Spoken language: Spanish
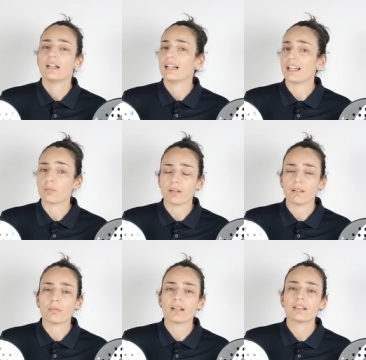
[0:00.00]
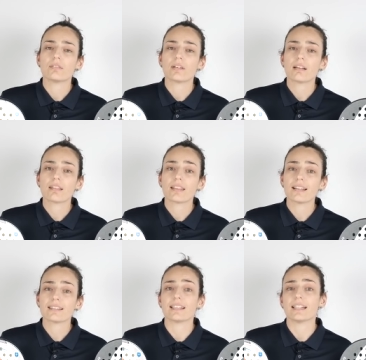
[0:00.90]
Las principales
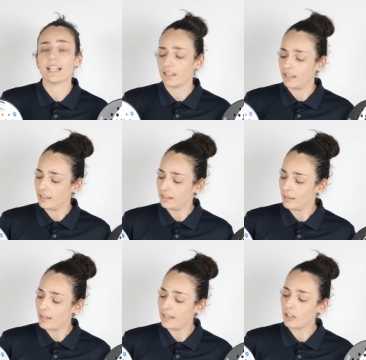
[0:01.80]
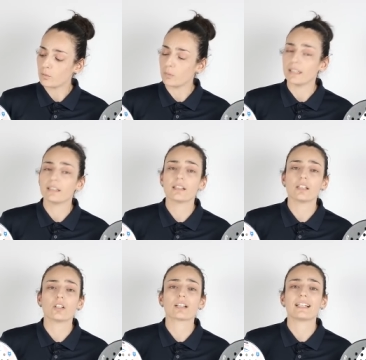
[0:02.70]
diferencias serían en el tema de la espuma
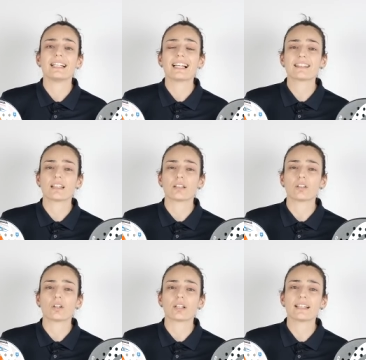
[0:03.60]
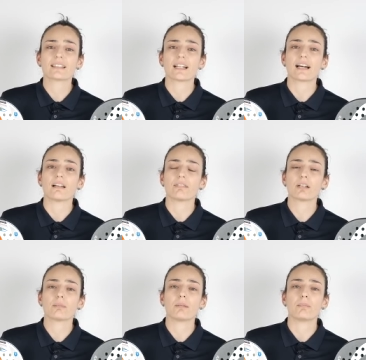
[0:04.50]
interior y las tecnologías que cada
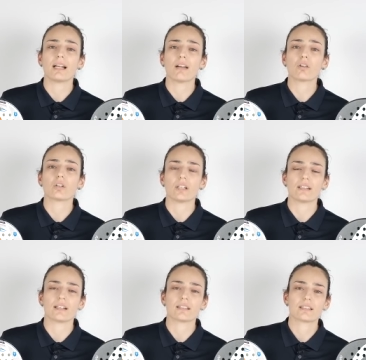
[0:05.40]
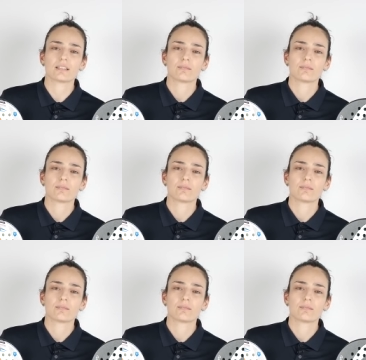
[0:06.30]
firma ha empleado con ellas.